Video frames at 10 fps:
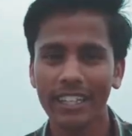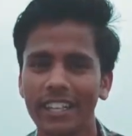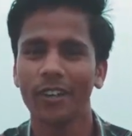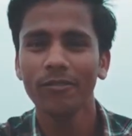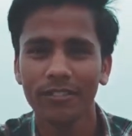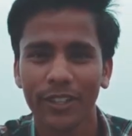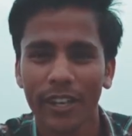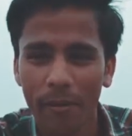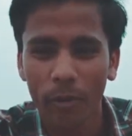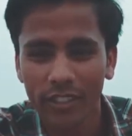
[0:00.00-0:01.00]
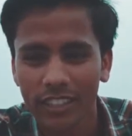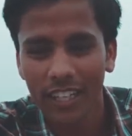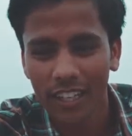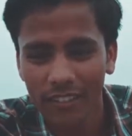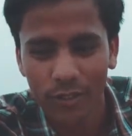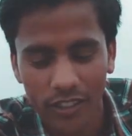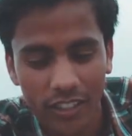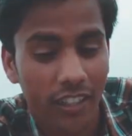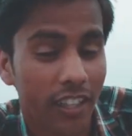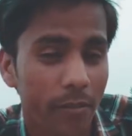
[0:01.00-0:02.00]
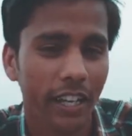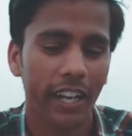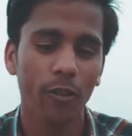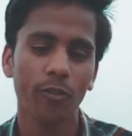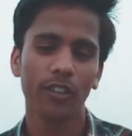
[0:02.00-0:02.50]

देता हूँ क्योंकि अभी बहुत ही ज़्यादा थोड़ा सा गंदा भी है नाव